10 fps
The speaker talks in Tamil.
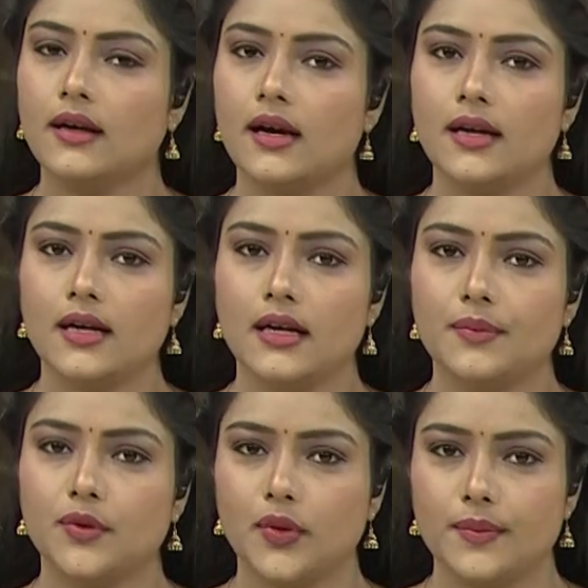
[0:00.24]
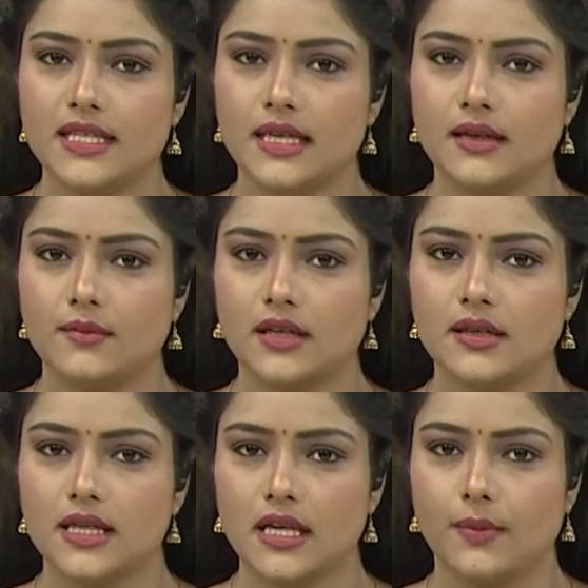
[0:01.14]
கருக்கலைப்பு உரிமை சட்டம்
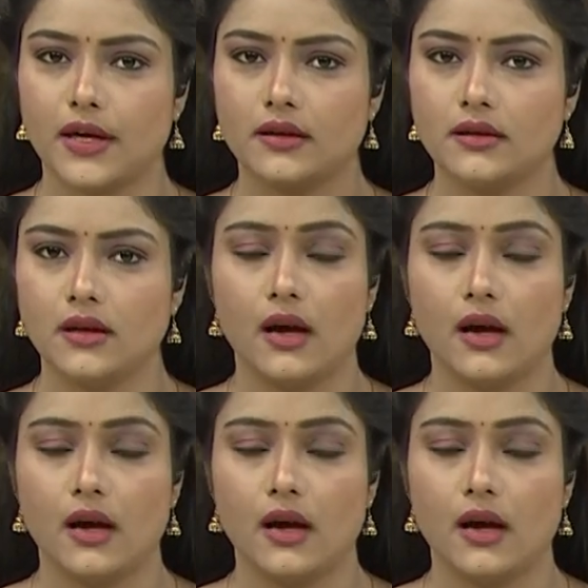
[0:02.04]
ரத்து செய்யப்பட்டது